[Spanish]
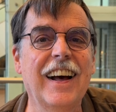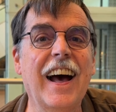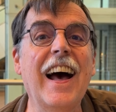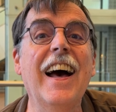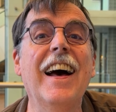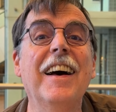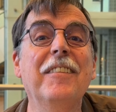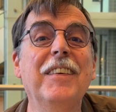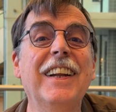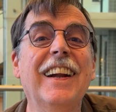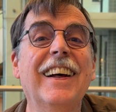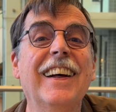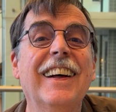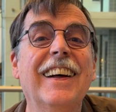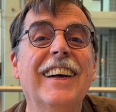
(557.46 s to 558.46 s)
Ah,
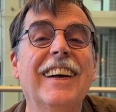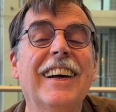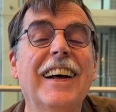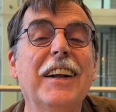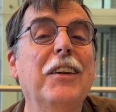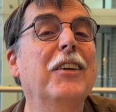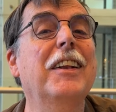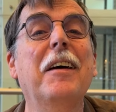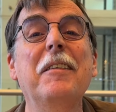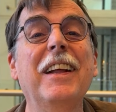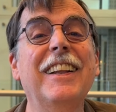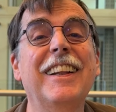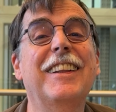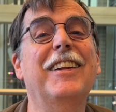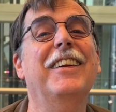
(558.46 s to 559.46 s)
mira. Y regresó de
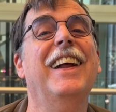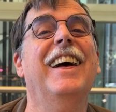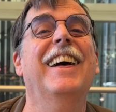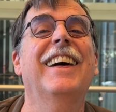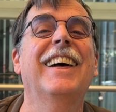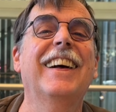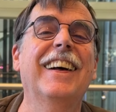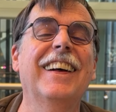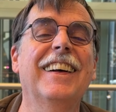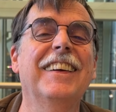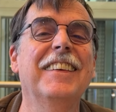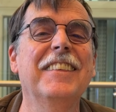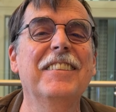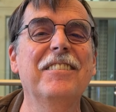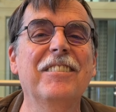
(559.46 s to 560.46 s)
alguna manera algunos
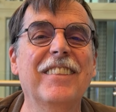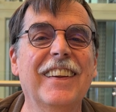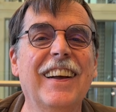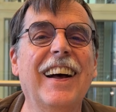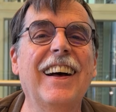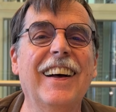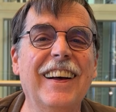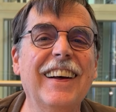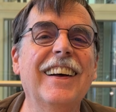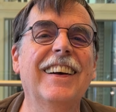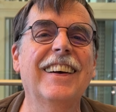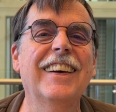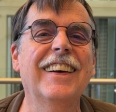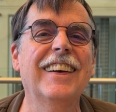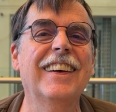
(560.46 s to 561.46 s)
favores de los que
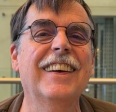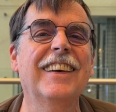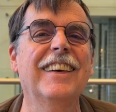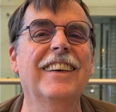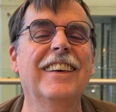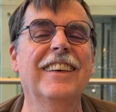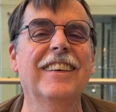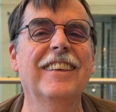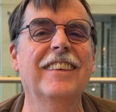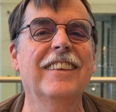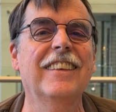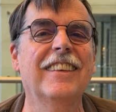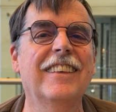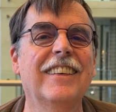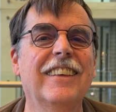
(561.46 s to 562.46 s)
cuando era joven
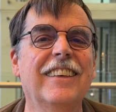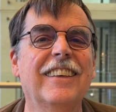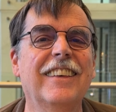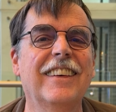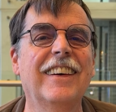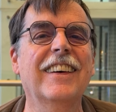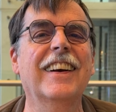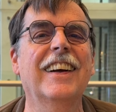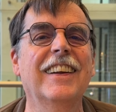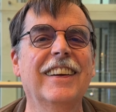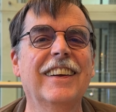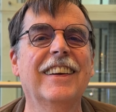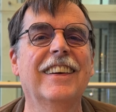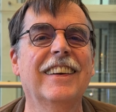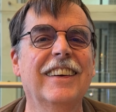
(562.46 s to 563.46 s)
robó cosas,
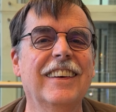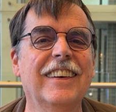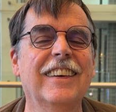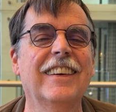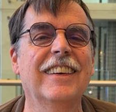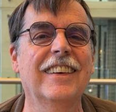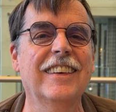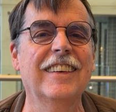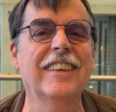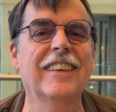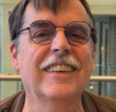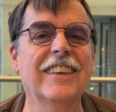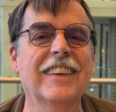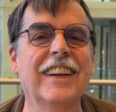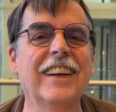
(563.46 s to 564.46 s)
televisiones, qué sé yo,
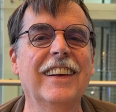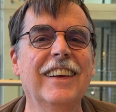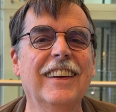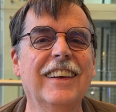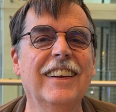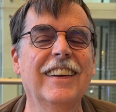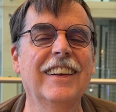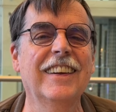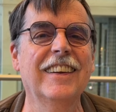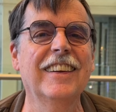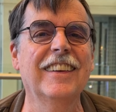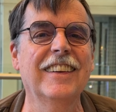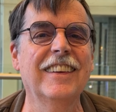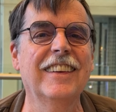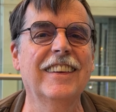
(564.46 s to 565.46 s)
que haya hecho.
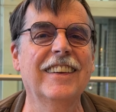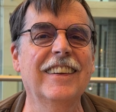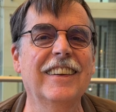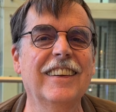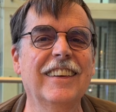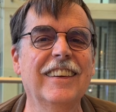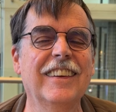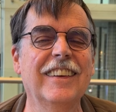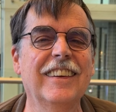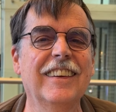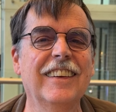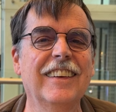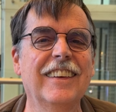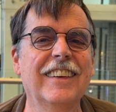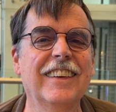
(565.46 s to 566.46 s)
Este, él le
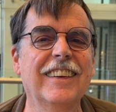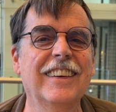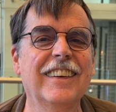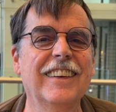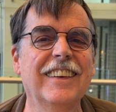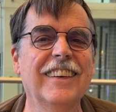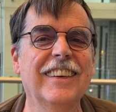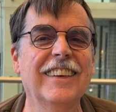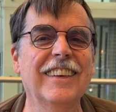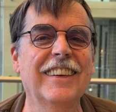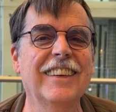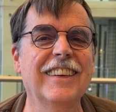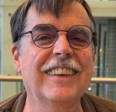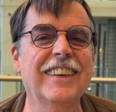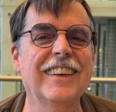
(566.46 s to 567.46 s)
regresó al es pues
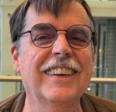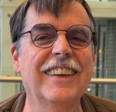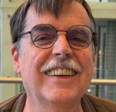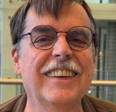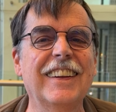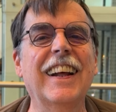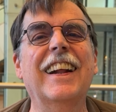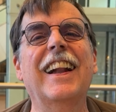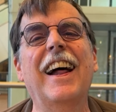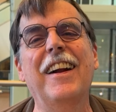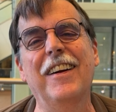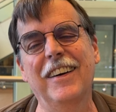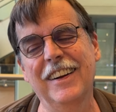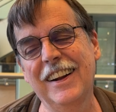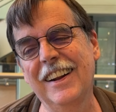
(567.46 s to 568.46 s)
al favor, pero
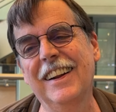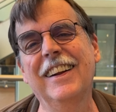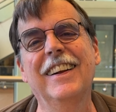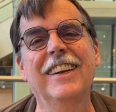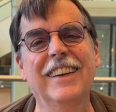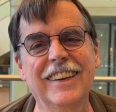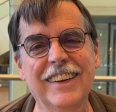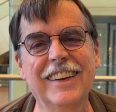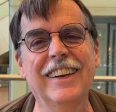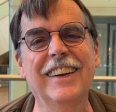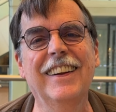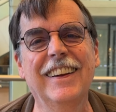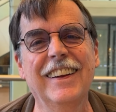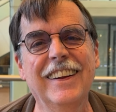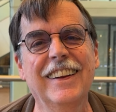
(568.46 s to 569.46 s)
las cosas que se
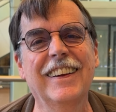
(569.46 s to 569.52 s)
robó